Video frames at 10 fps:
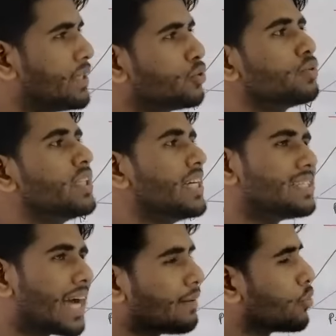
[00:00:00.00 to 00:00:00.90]
বিন্দু
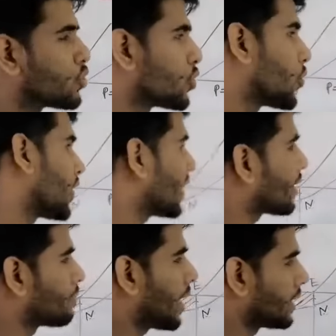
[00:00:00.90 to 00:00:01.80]
দিয়ে যাই মতো করে
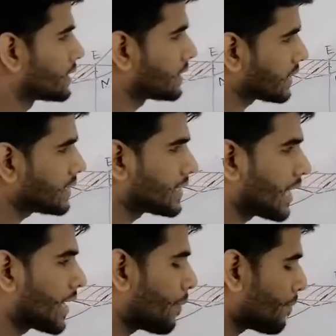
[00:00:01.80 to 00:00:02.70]
দেখবা ঠিক আছে
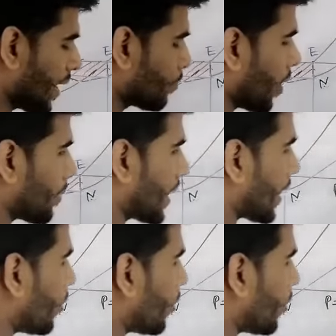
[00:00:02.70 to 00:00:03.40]
তাহলে কেমন আঁকবো আমরা